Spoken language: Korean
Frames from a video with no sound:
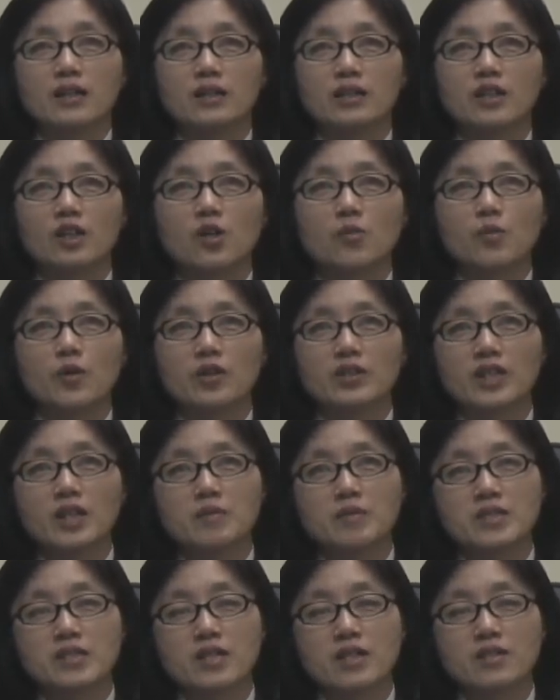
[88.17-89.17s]
그리고
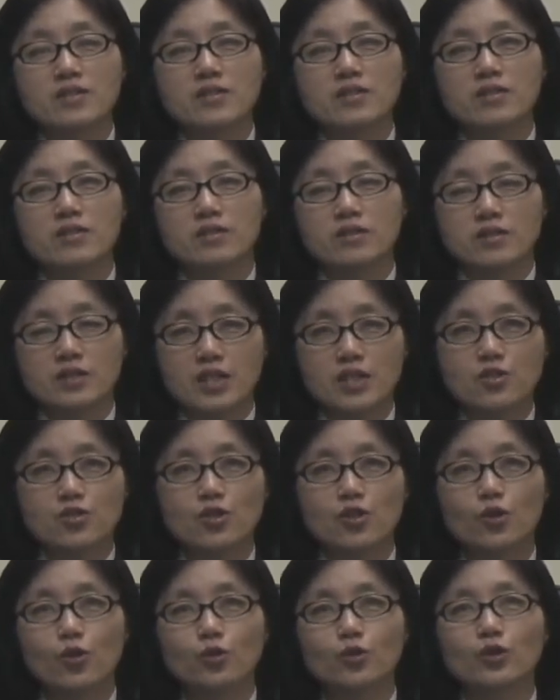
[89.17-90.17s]
버나비
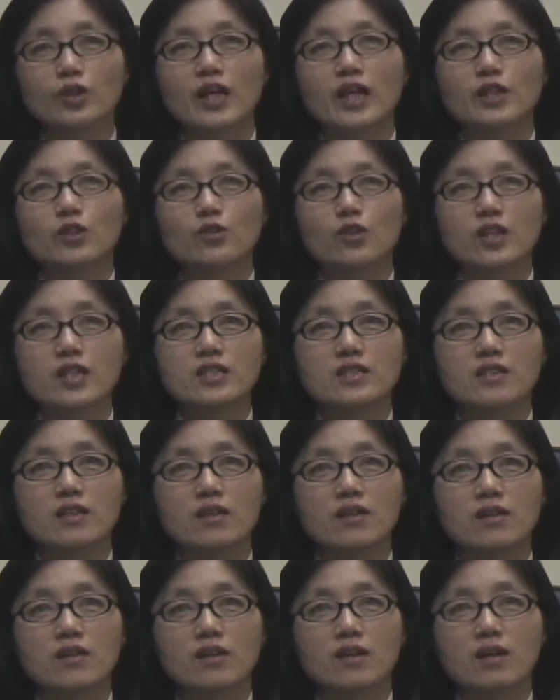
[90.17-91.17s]
센츄럴
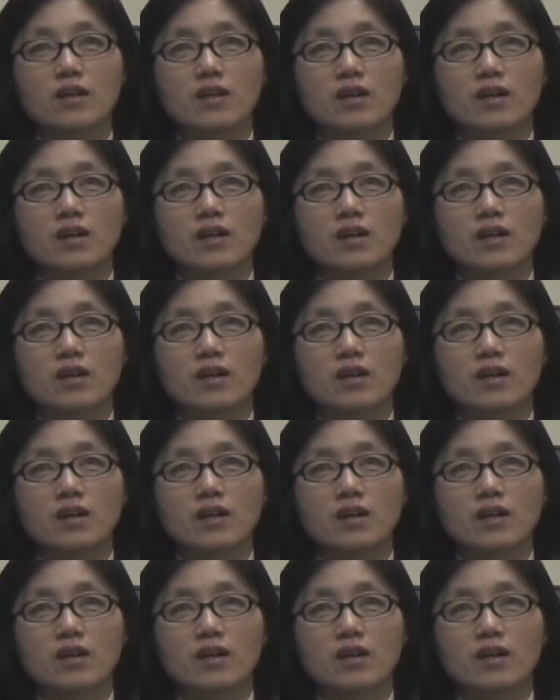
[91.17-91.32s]
고등학교에서